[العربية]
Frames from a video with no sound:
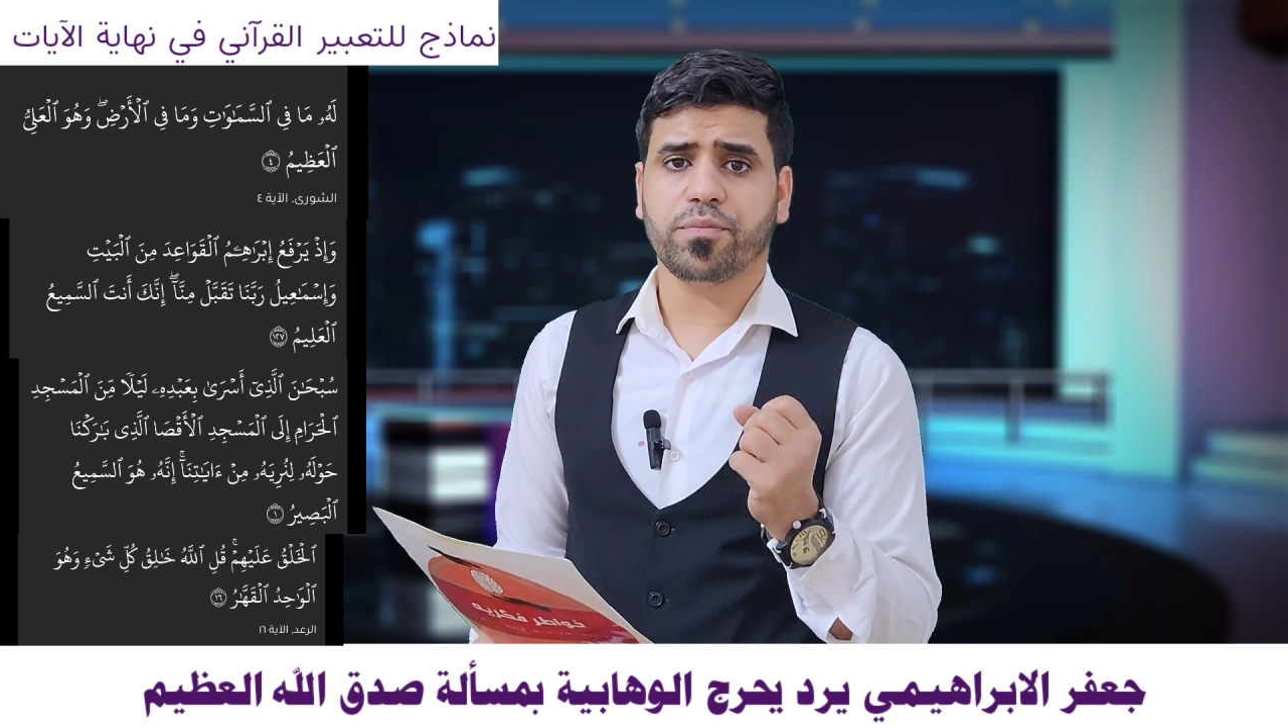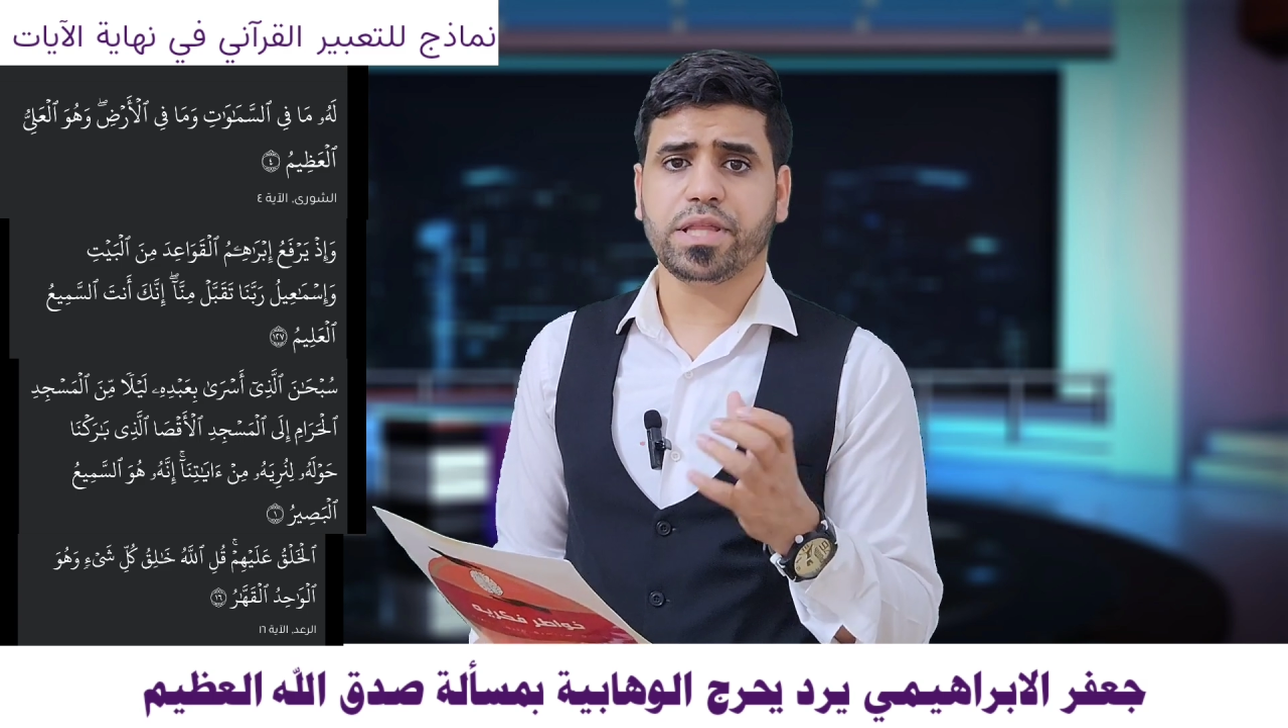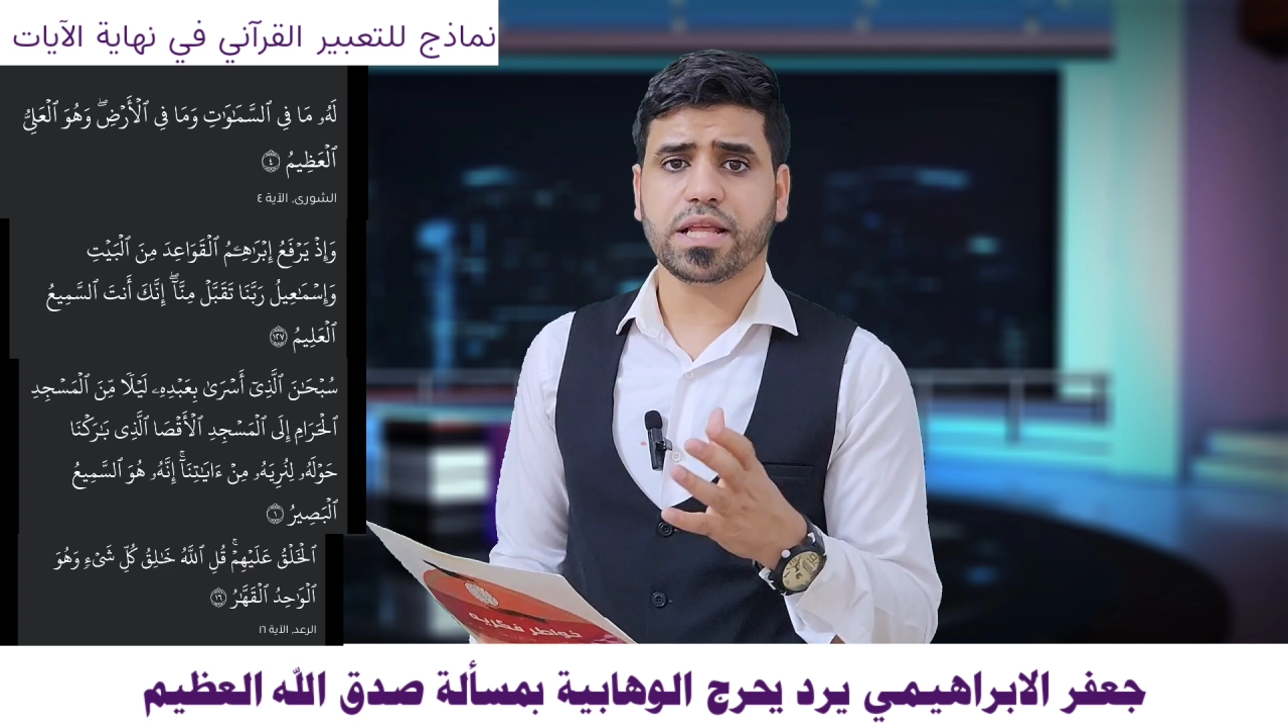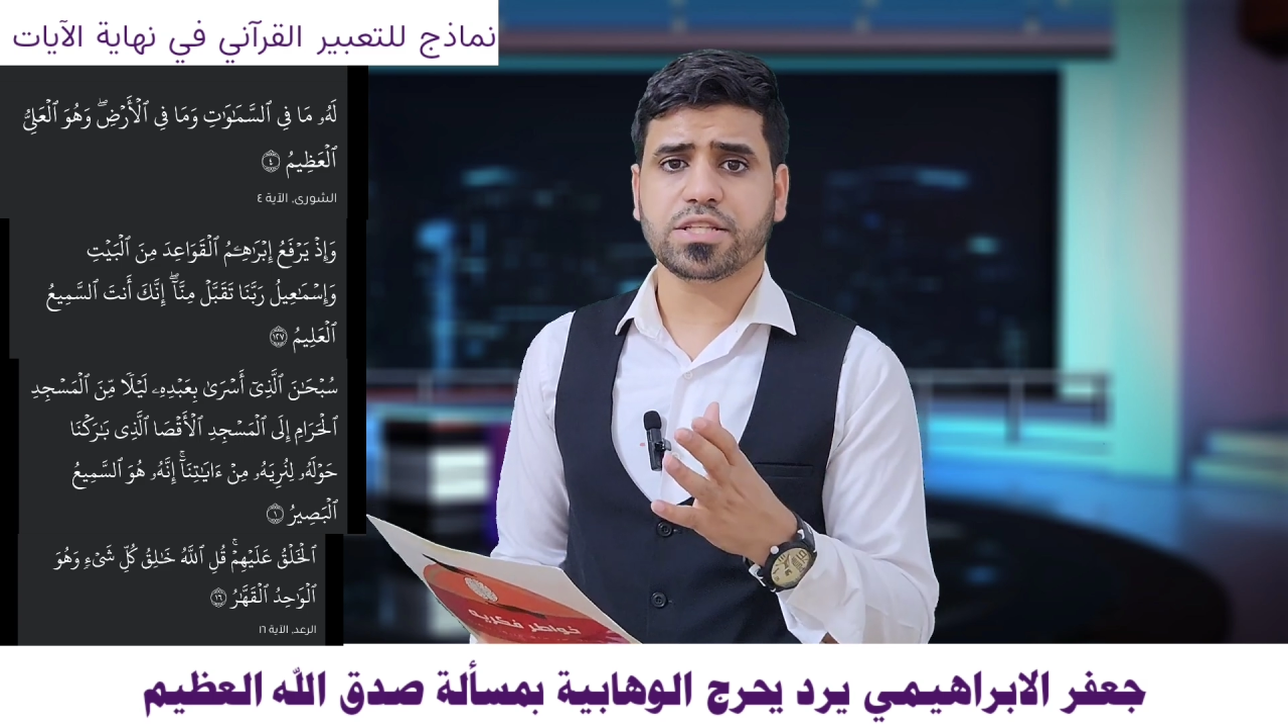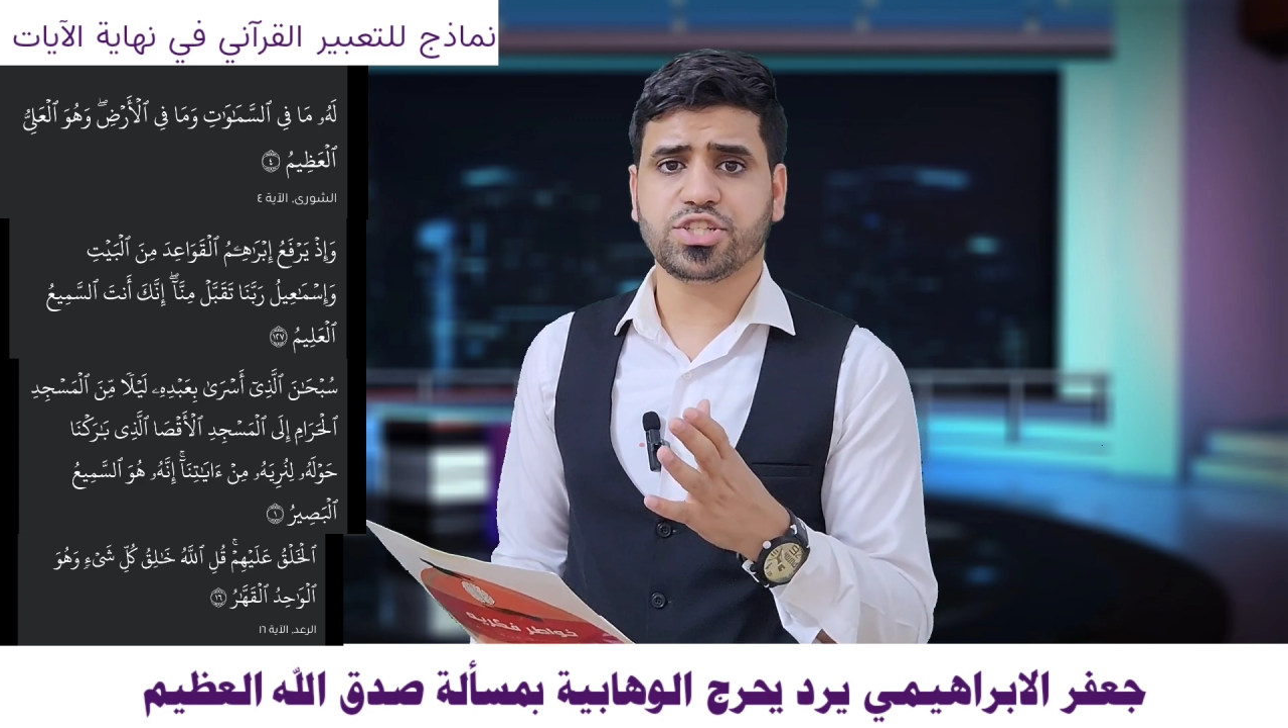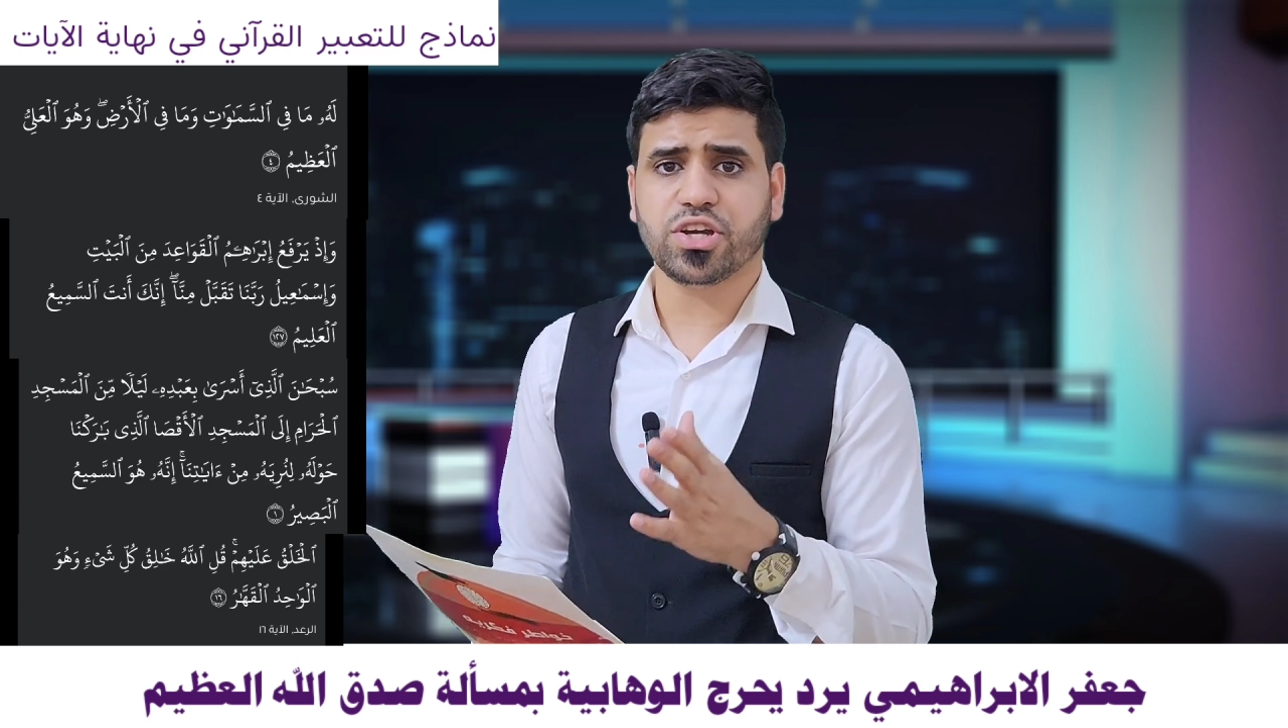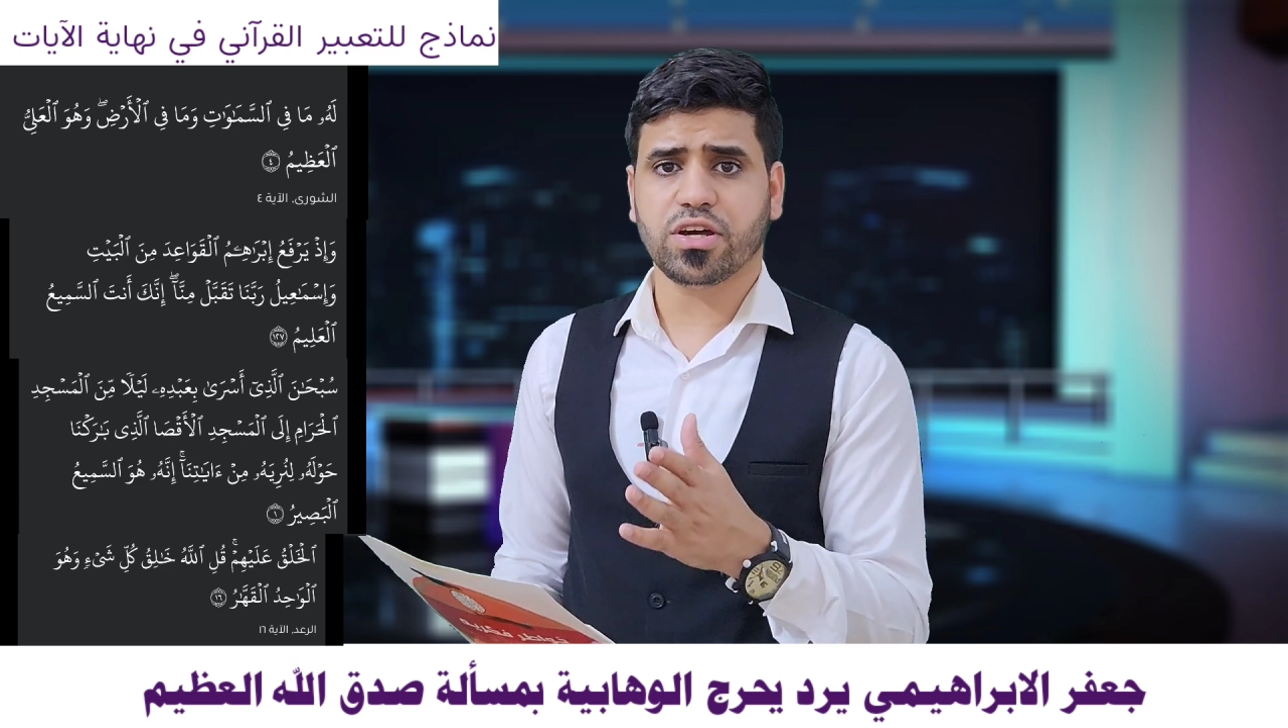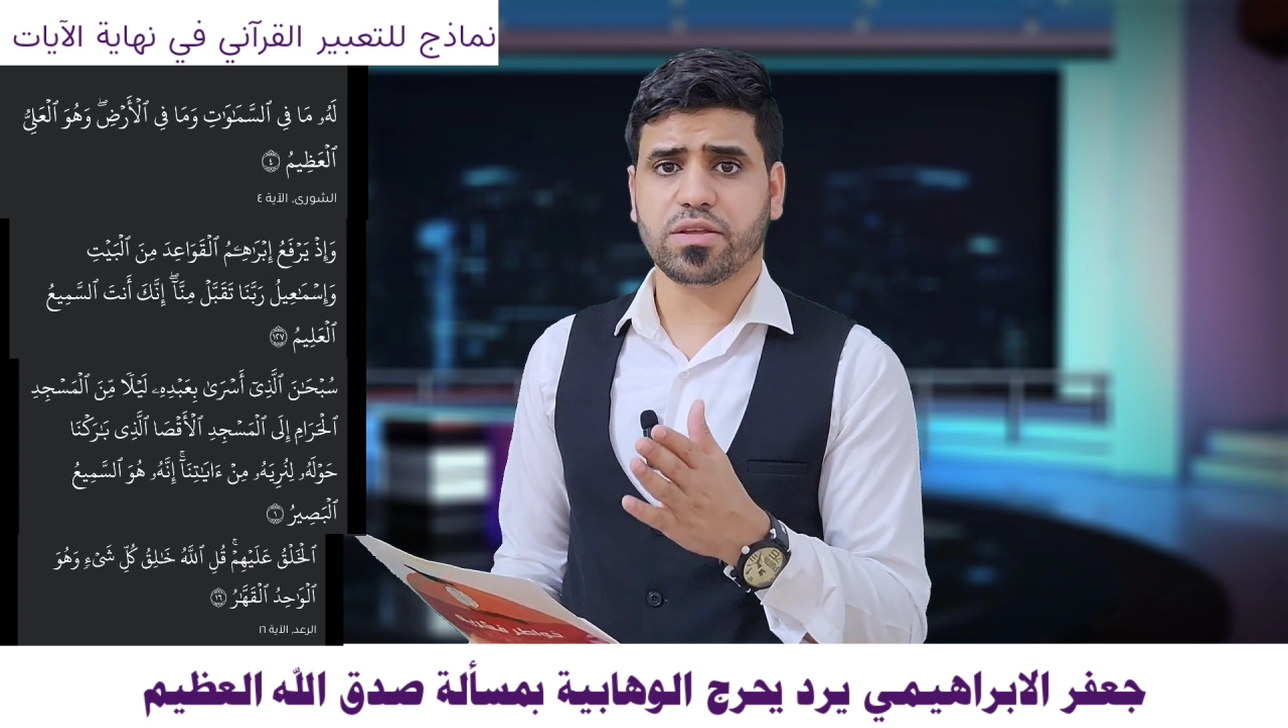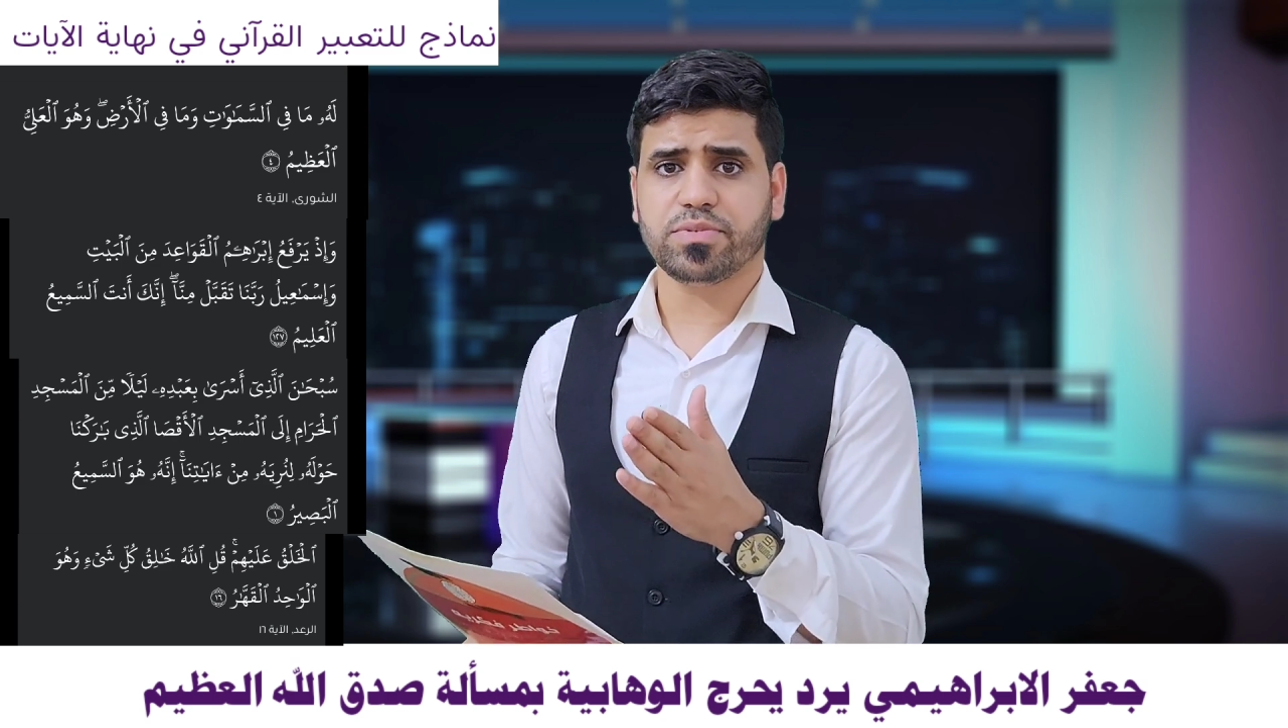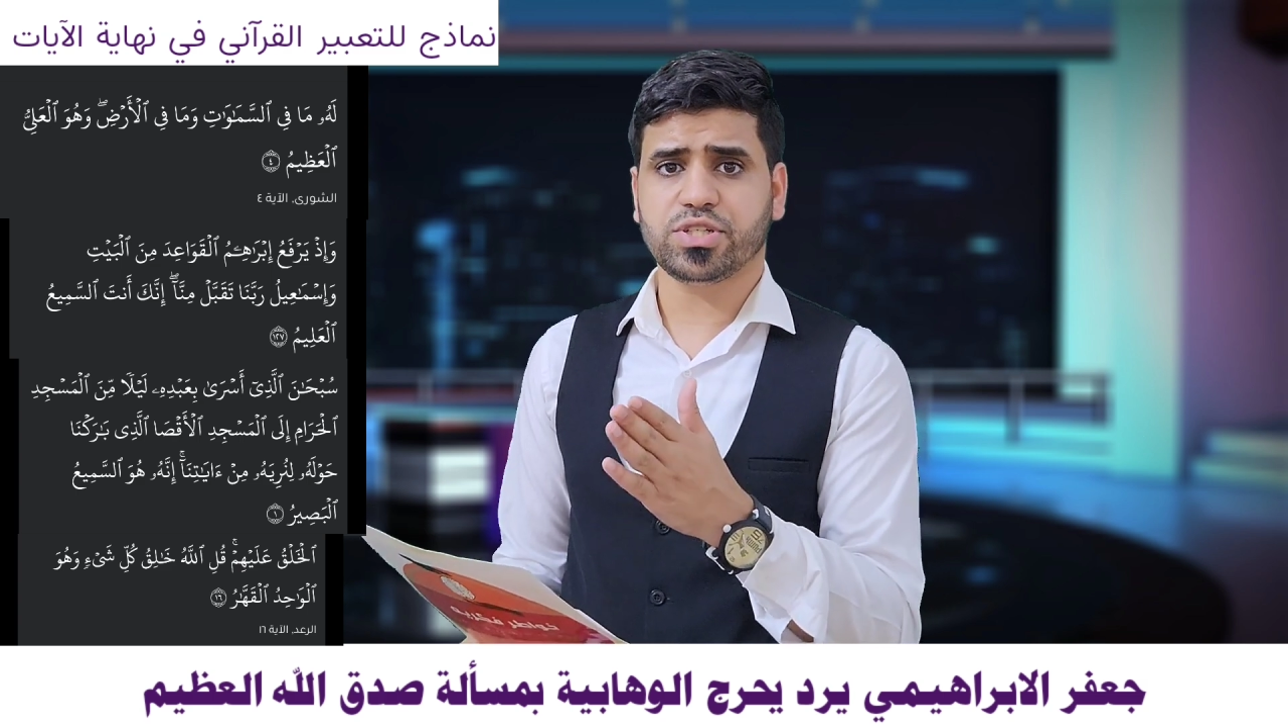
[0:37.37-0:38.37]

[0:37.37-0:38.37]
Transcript: من الجانب